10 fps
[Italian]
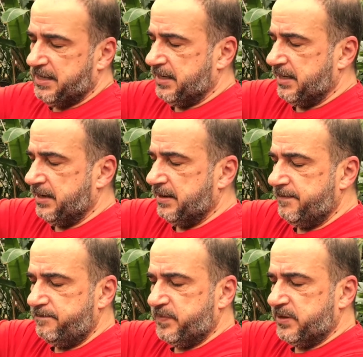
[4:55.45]
eh,
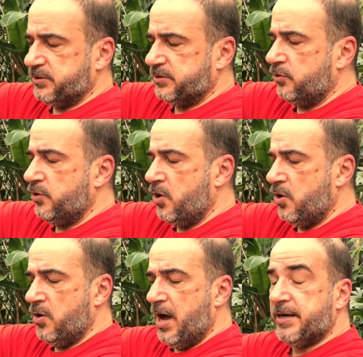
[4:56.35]

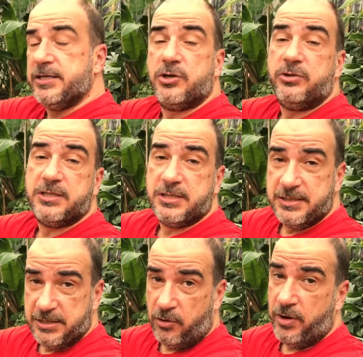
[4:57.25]
sono a rischio di
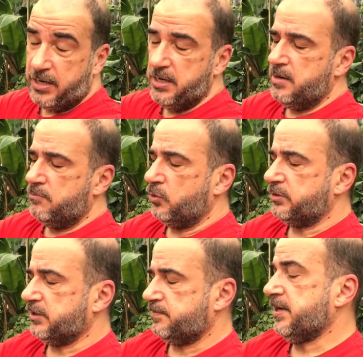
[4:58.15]
estinzione,
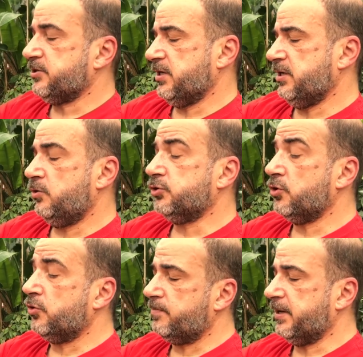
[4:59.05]
molte specie lo
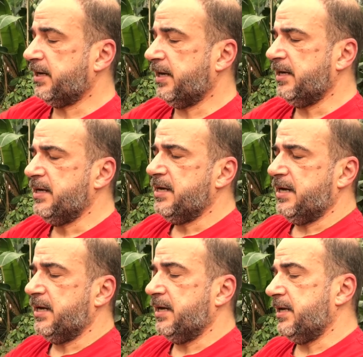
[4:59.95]
sono perché
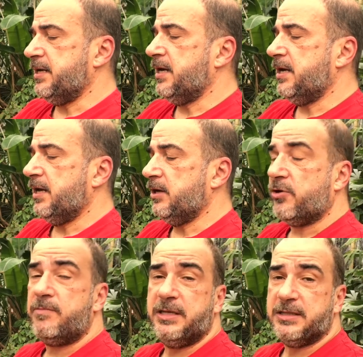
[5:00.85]
eh, il loro
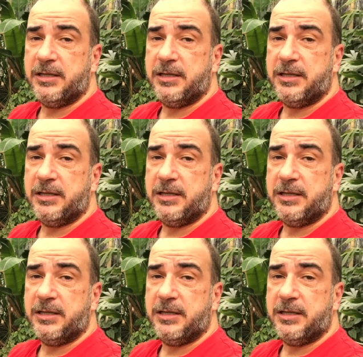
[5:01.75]
ambiente